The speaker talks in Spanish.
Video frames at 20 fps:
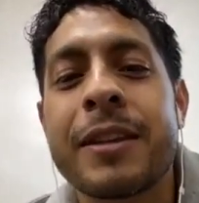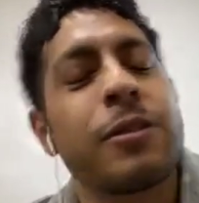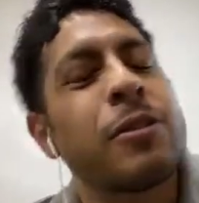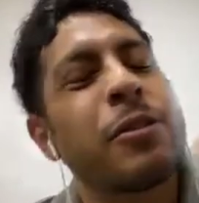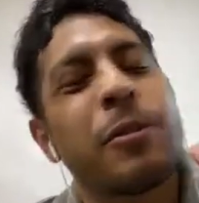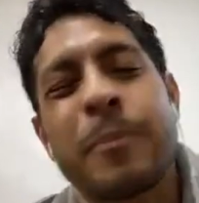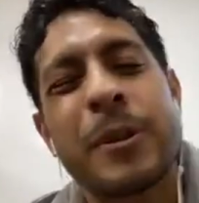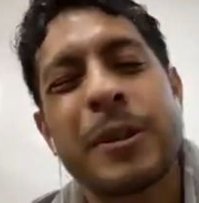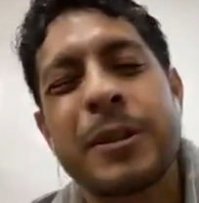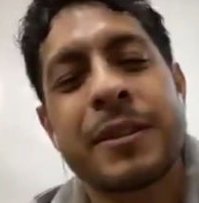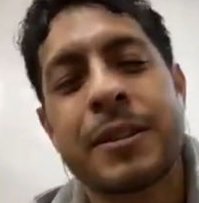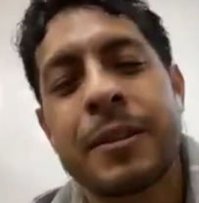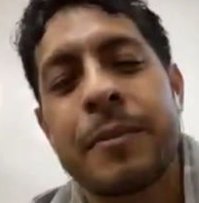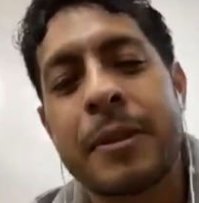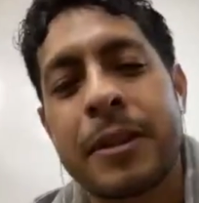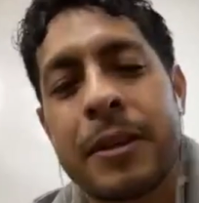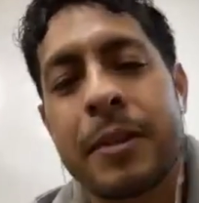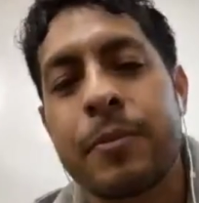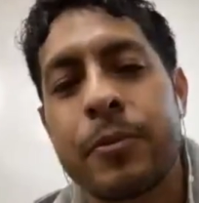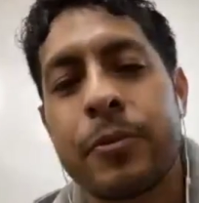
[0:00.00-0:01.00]
no
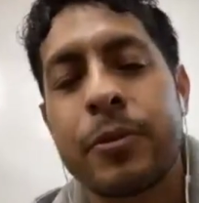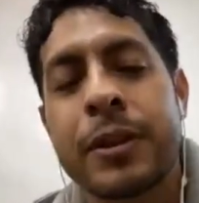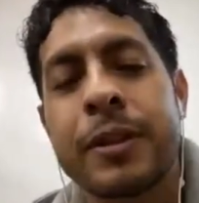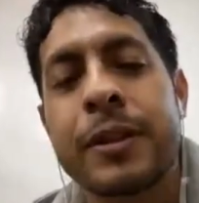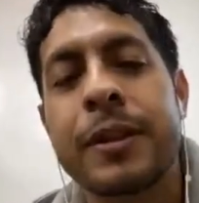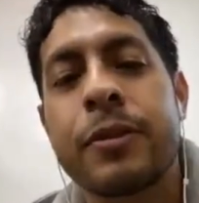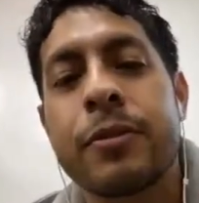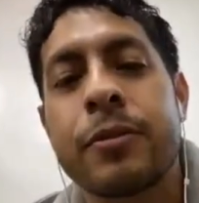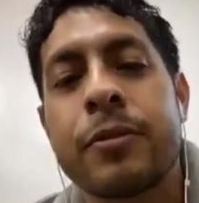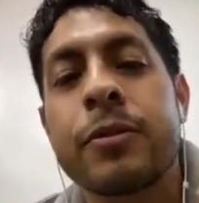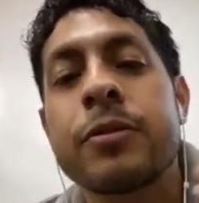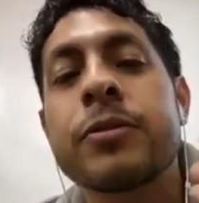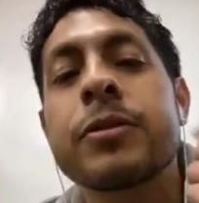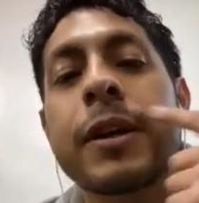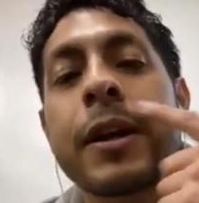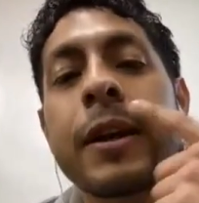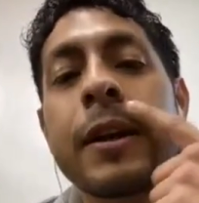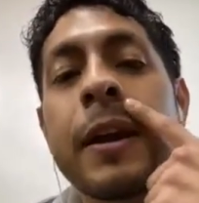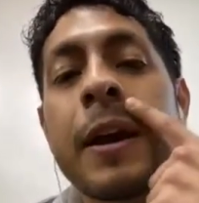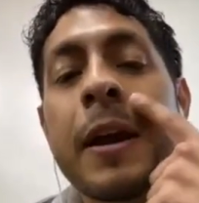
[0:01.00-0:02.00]
precisamente porque te
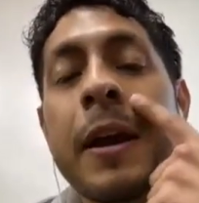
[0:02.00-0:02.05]
conozcan.